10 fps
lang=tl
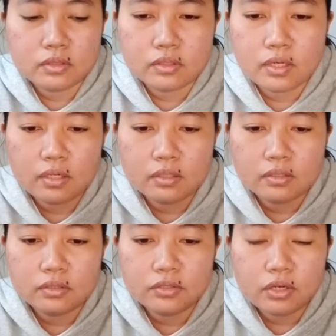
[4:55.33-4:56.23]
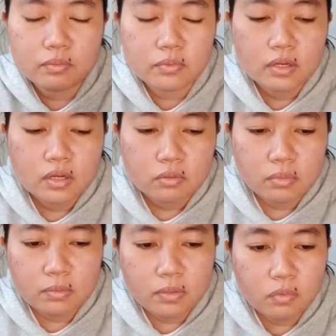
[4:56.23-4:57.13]
yan drop
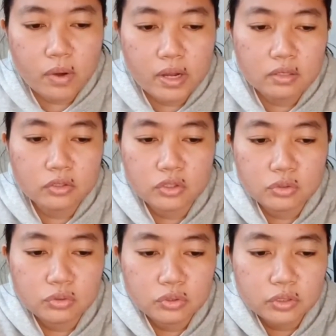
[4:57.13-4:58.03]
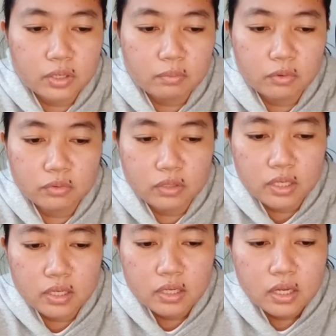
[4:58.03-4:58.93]
maybe one or two drop
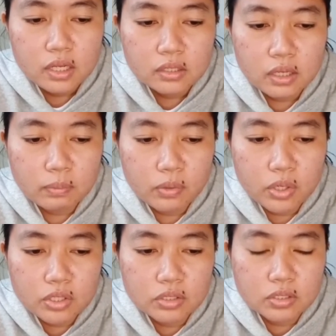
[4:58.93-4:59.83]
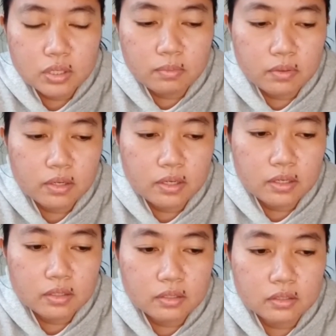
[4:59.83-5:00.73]
only. Tapos,
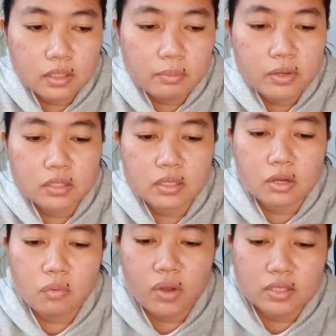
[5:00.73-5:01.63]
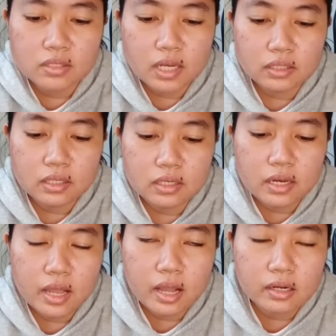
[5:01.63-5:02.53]
seven, dapat one-sided
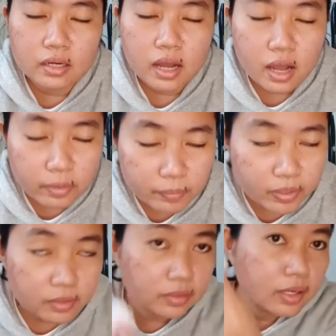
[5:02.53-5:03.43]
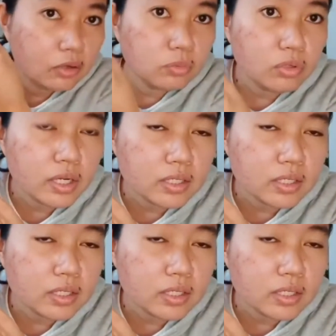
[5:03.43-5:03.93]
lang. Up and down mo lang